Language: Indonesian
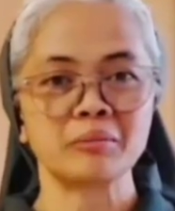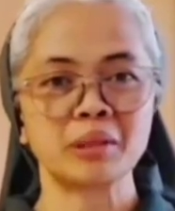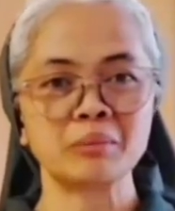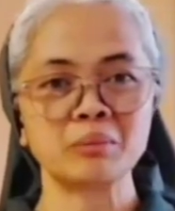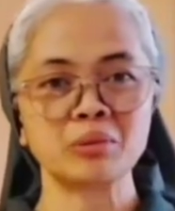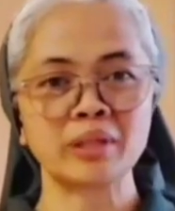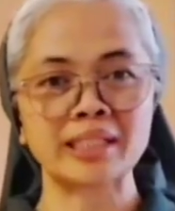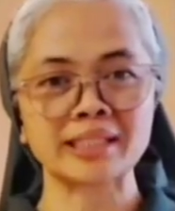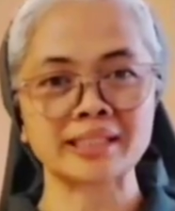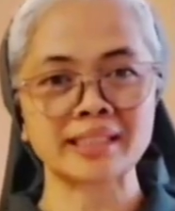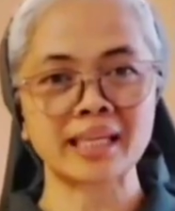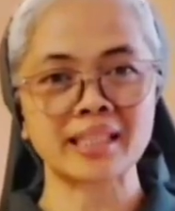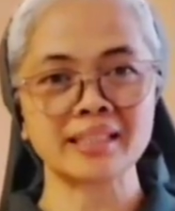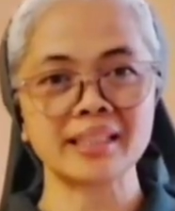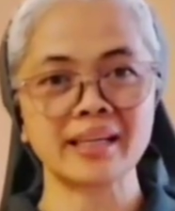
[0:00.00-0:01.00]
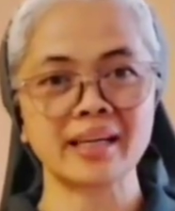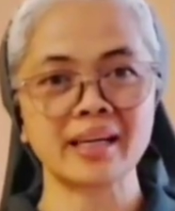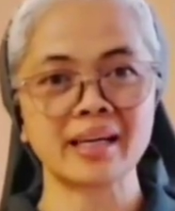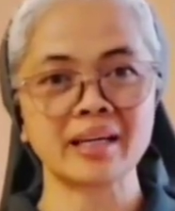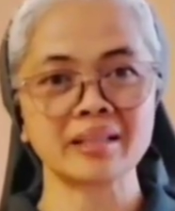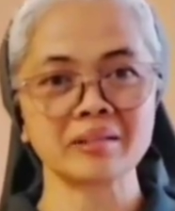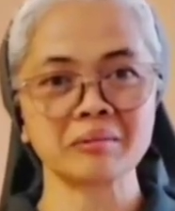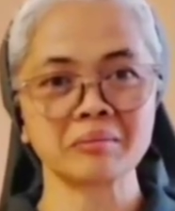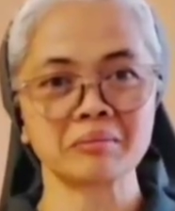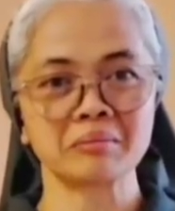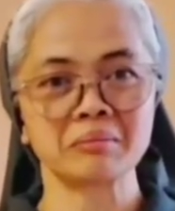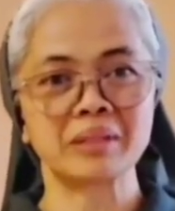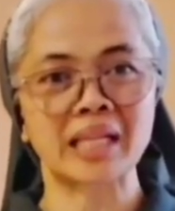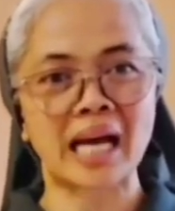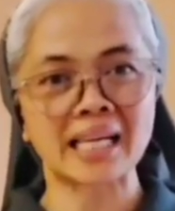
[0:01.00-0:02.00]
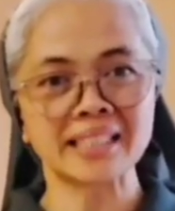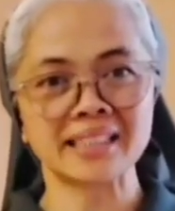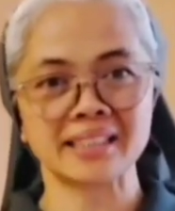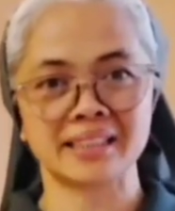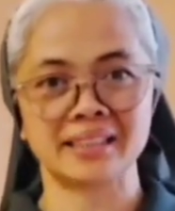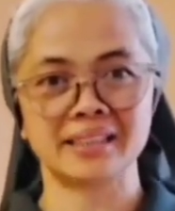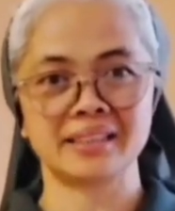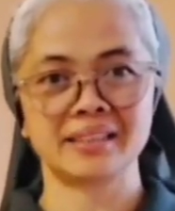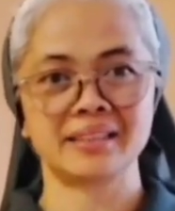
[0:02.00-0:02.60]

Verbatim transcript: membuat saya berani